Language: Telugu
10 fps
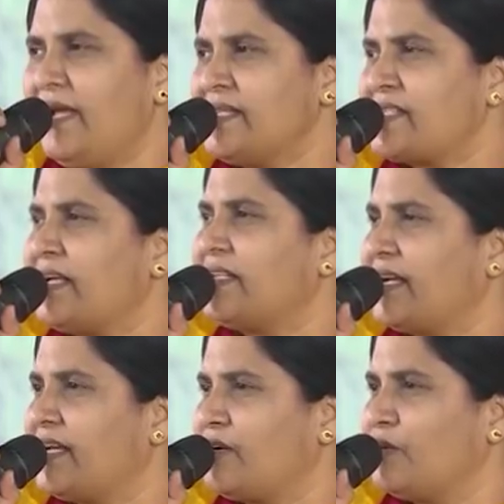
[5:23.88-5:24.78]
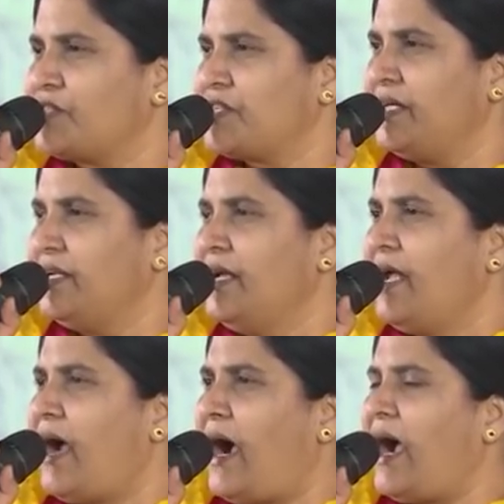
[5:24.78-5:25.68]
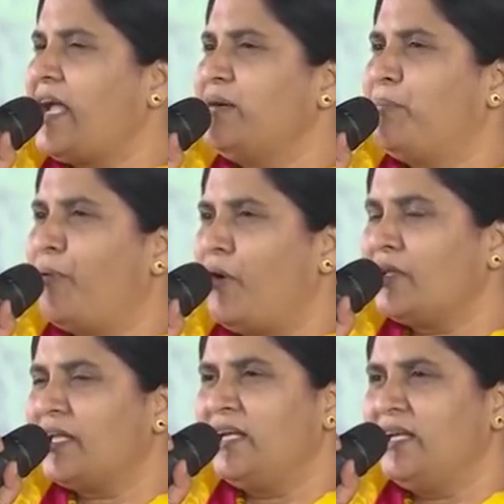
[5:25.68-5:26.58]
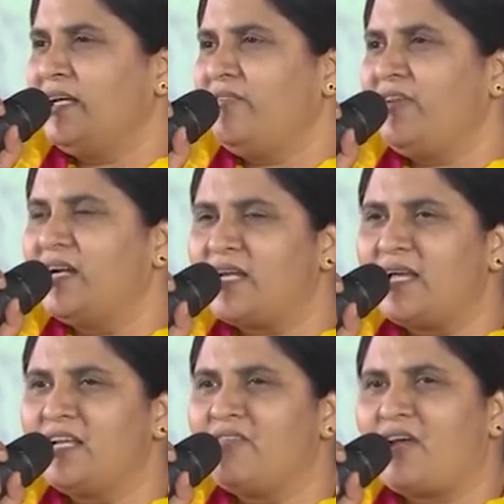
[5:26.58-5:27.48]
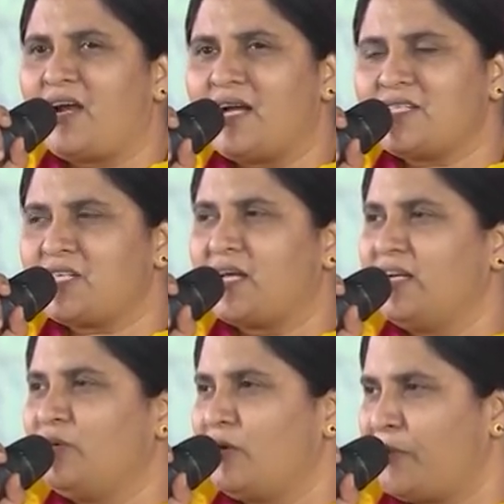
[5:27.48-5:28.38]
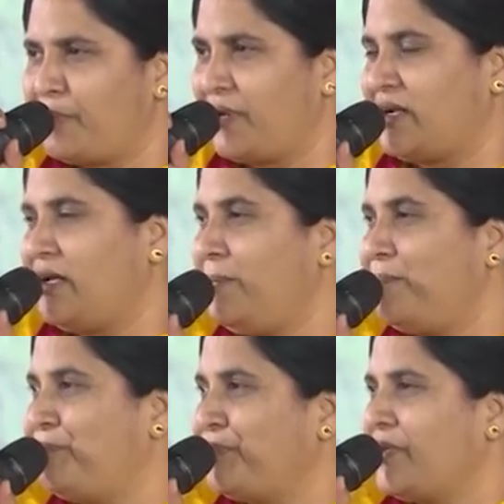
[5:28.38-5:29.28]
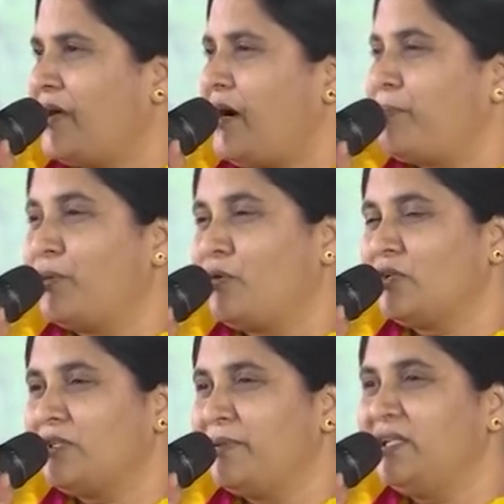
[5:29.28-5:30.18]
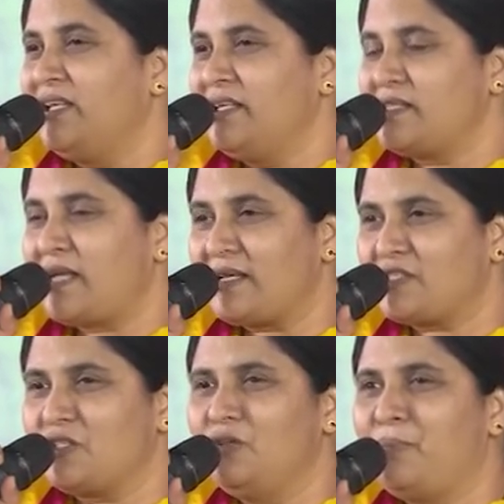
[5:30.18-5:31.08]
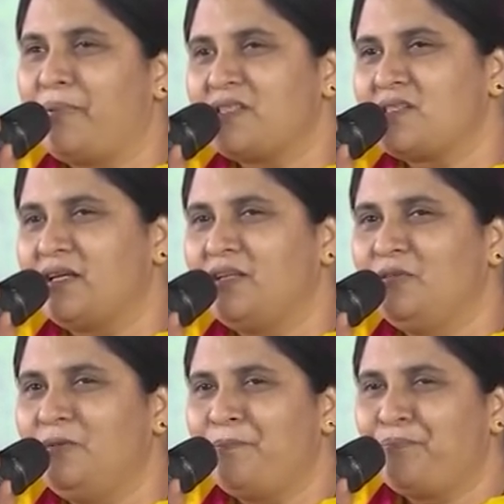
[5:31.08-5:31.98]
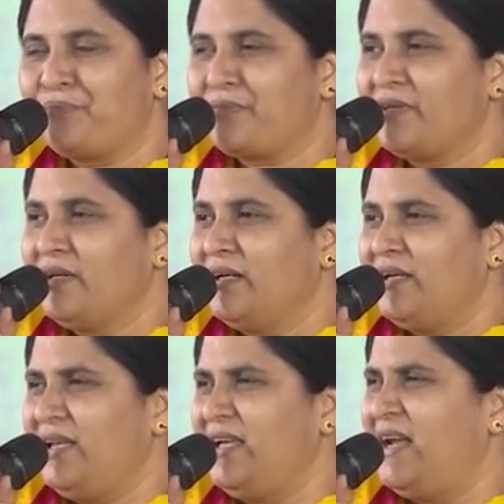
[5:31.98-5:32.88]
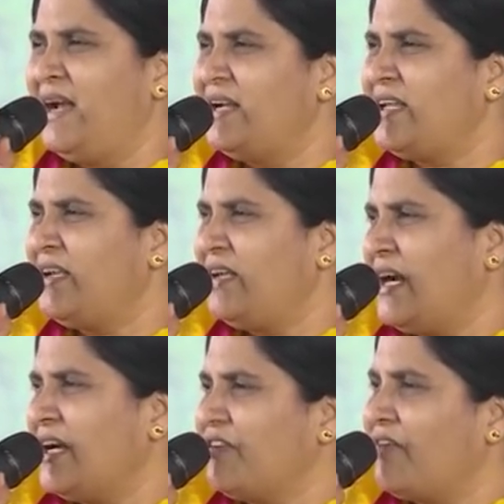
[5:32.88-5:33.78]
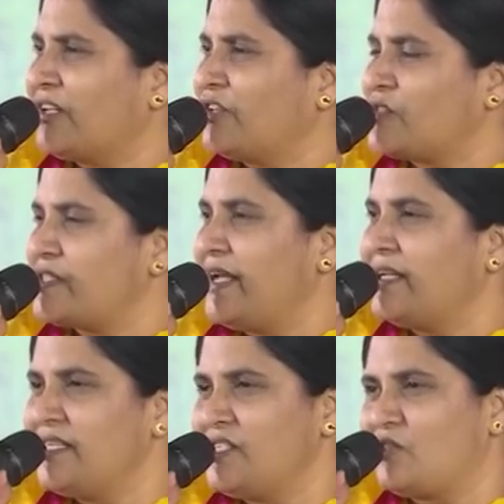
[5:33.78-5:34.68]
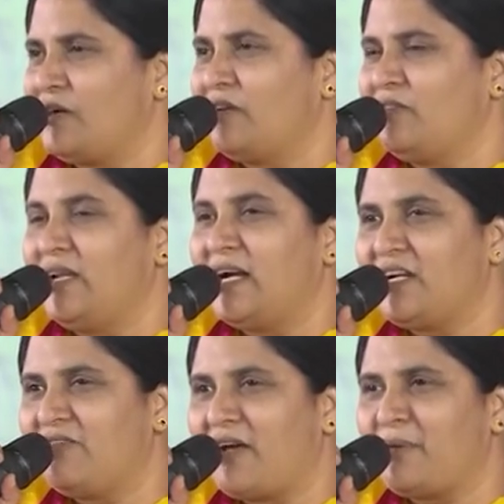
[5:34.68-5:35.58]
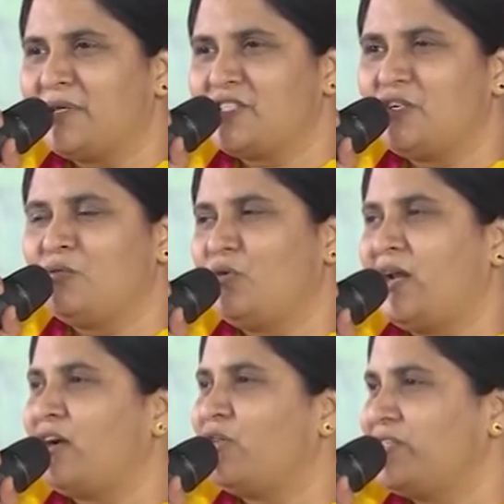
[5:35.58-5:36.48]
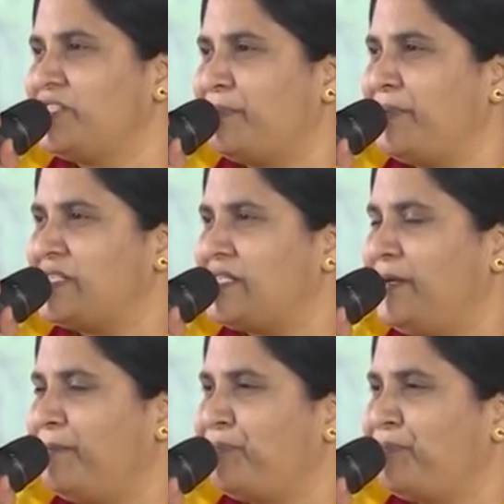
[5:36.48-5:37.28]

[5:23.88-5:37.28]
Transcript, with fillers: ఏసఐ దగ్గరికి వచ్చి ఆయన బోధని వినటానికి వారు ఆశ కలిగి ఉన్నప్పుడట అప్పుడు కొంతమంది శాస్త్రులు పరిశైలు ఈయనేంటి ఇలాంటి వారితో స్నేహం చేస్తున్నాడు ఇలాంటి వారి మధ్యలో ఉన్నాడు అని చెప్పేసి